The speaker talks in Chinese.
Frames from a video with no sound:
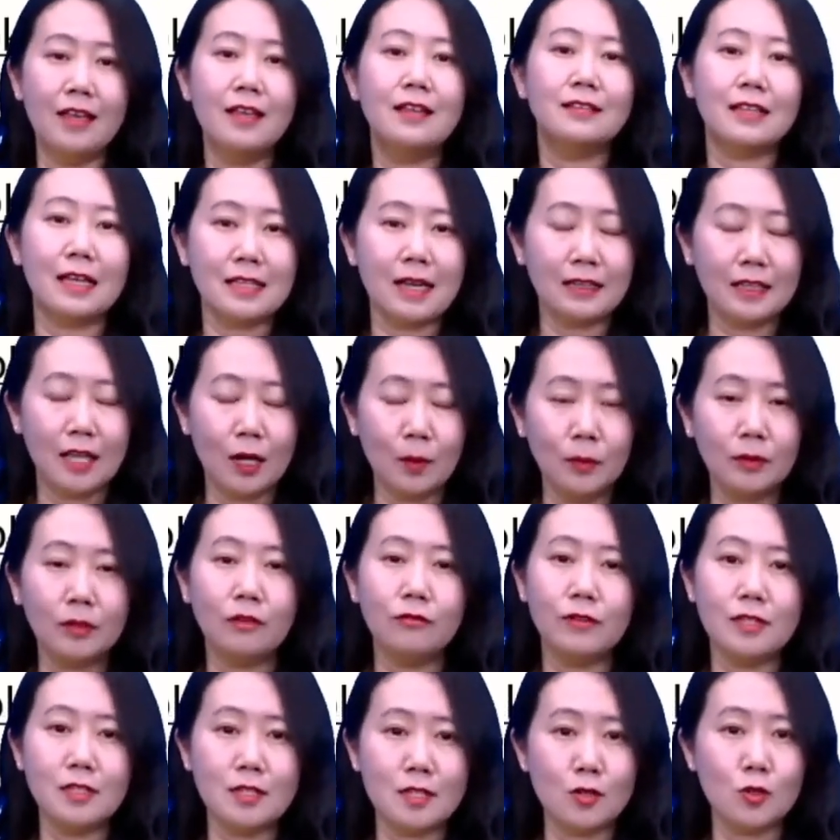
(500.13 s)
大家能不能
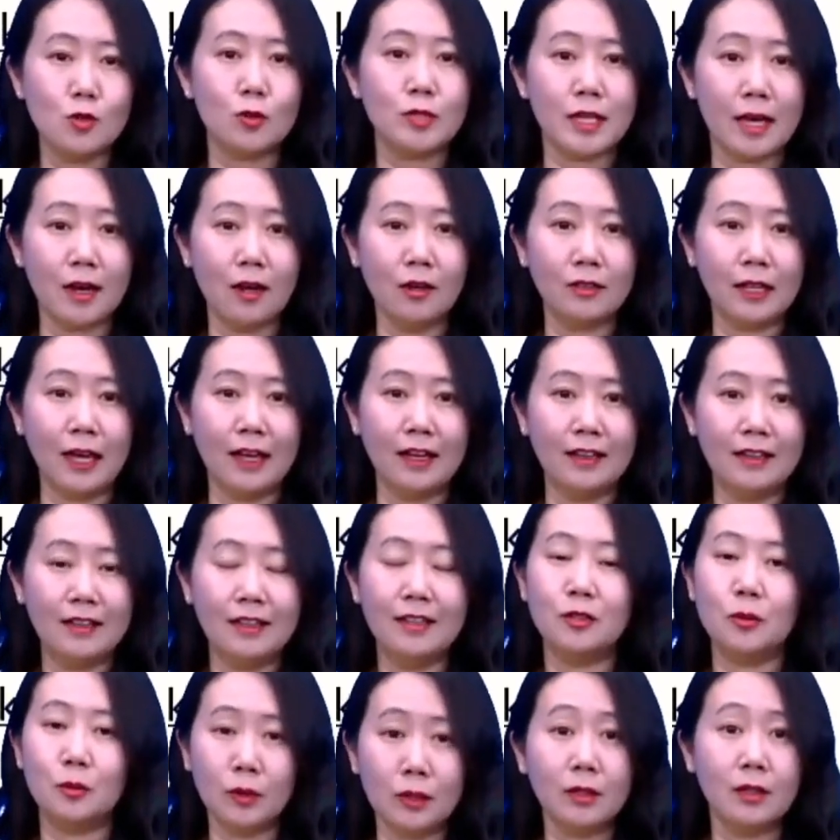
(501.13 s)
分清楚前后呢？
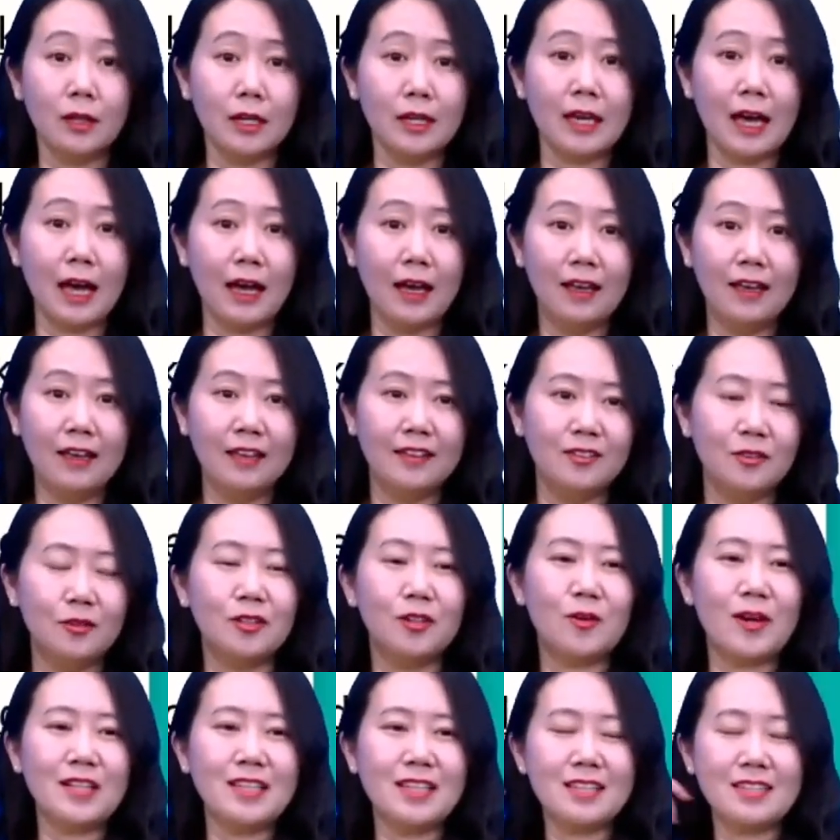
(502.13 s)
有同学说可以啊，有一
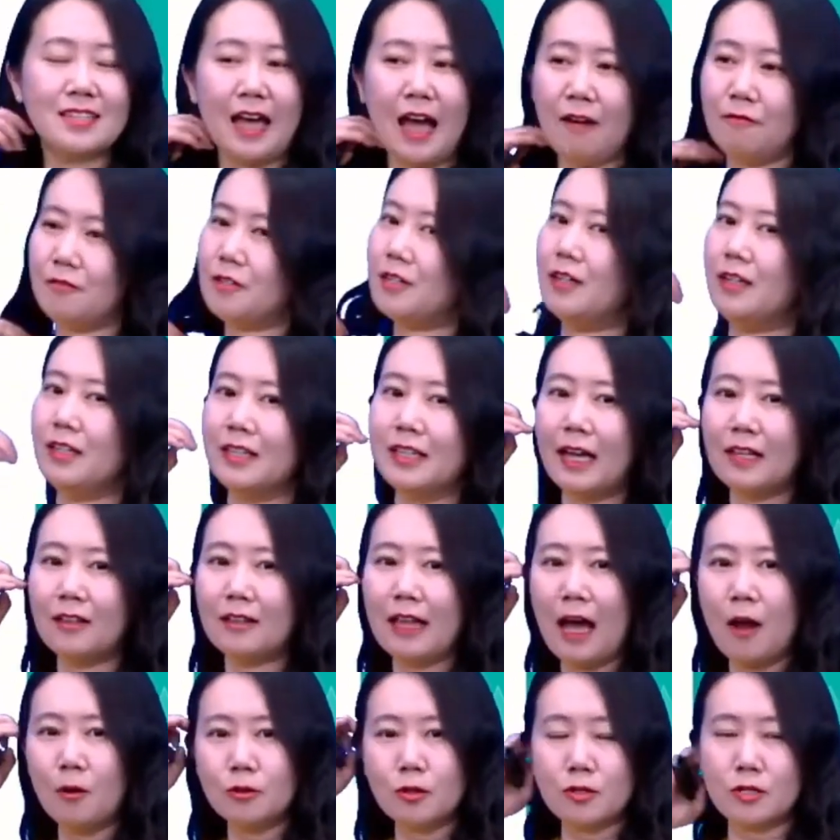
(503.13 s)
个关键词 after，一看到
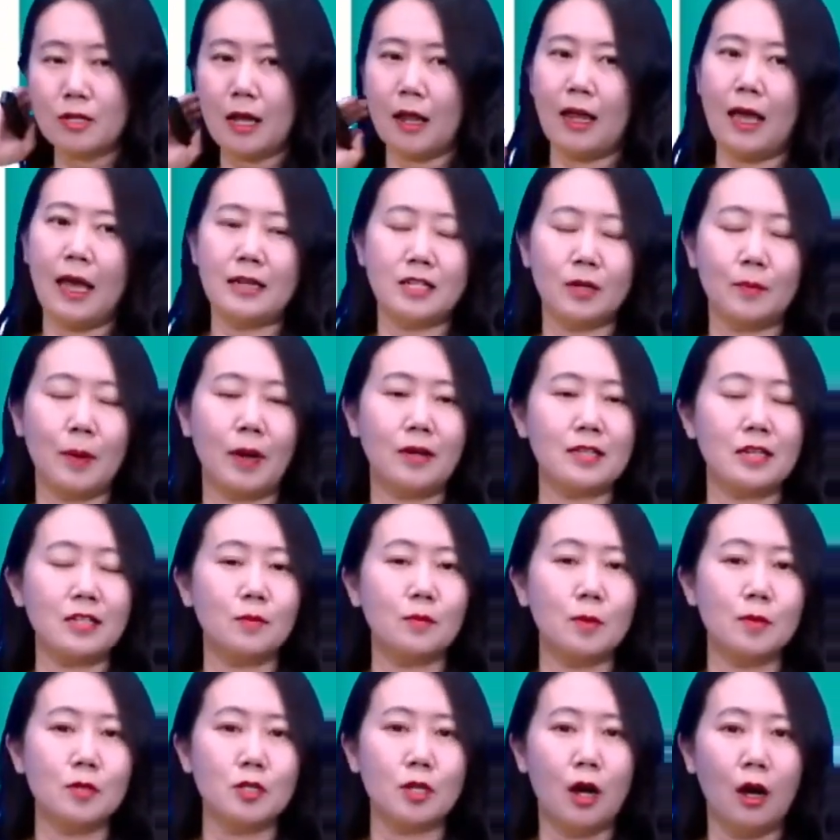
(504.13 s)
它我就知道了，哎，这个表在什
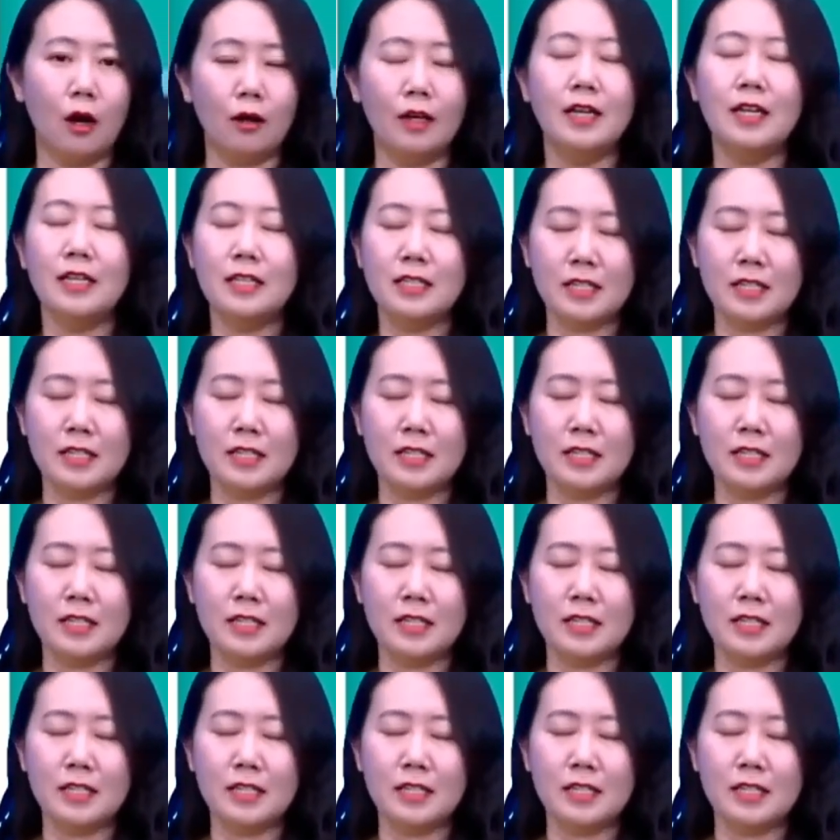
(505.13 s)
么什么之后。